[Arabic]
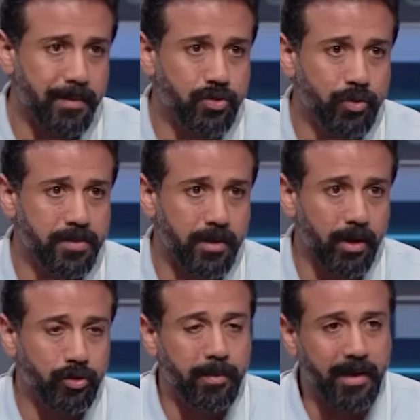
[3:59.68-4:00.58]
منسوب
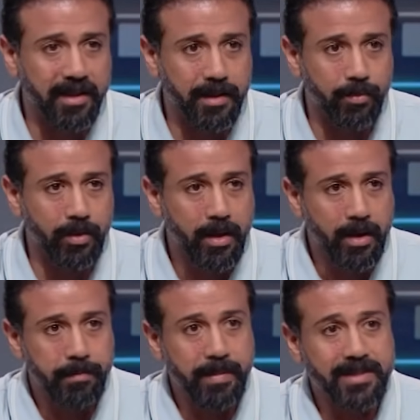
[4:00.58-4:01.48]
صحته من عدمه منه
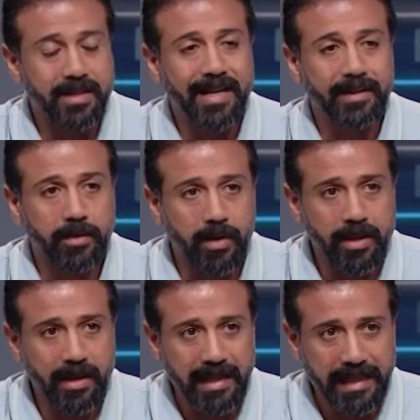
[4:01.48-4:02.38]
اه. بس انك
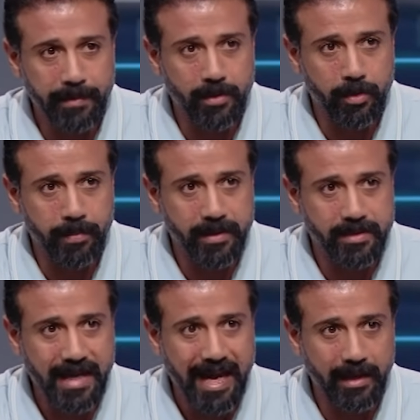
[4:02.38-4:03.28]
تراهن على 48
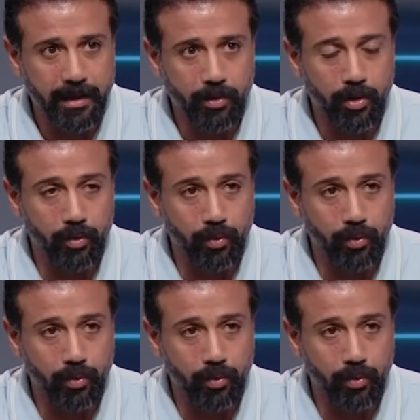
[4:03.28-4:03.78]
ساعه كيلو كيلو